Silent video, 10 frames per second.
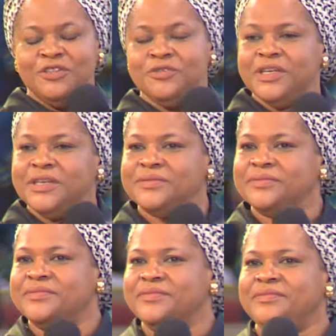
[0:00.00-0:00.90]
être votre
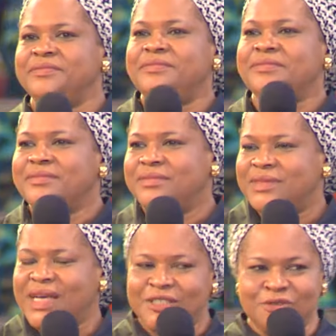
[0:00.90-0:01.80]
confession aujourd'hui,
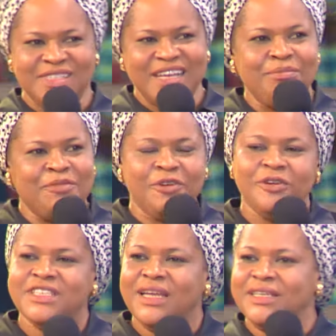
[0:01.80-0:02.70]
lorsque vous vous tenez
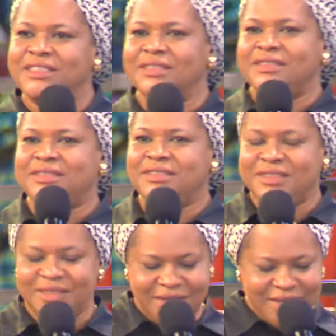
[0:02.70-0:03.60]
devant vos défis,
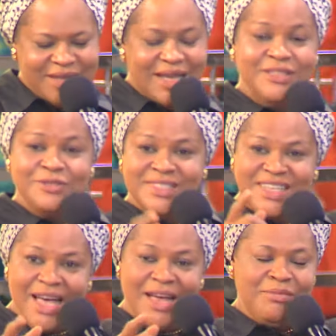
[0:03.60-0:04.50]

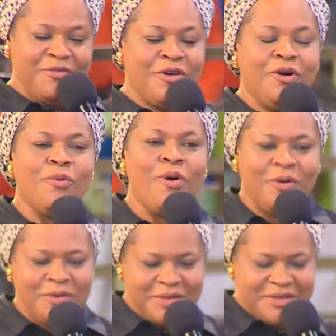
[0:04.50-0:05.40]
lorsque vous vous
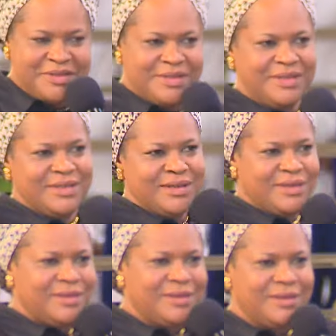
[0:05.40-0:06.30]
tenez devant votre
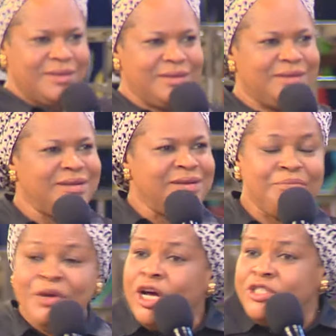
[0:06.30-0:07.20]
monde,
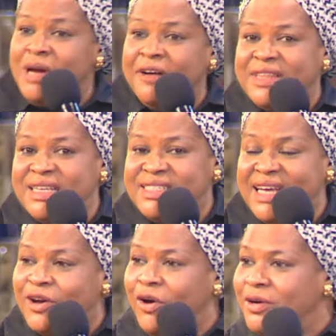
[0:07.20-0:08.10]
parce que
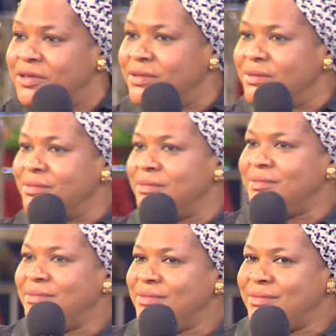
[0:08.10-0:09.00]
vous avez
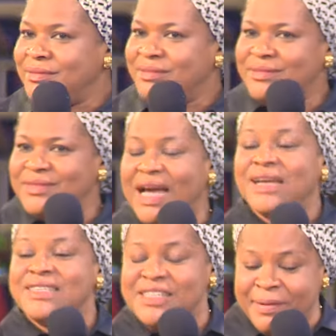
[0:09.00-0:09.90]
goûté à
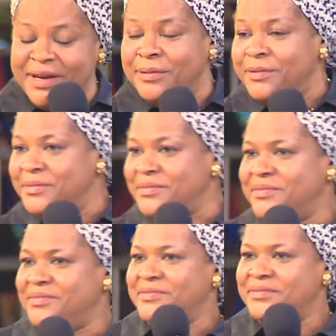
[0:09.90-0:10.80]
Dieu et il est
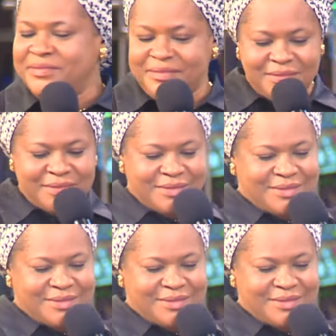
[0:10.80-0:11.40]
fiable.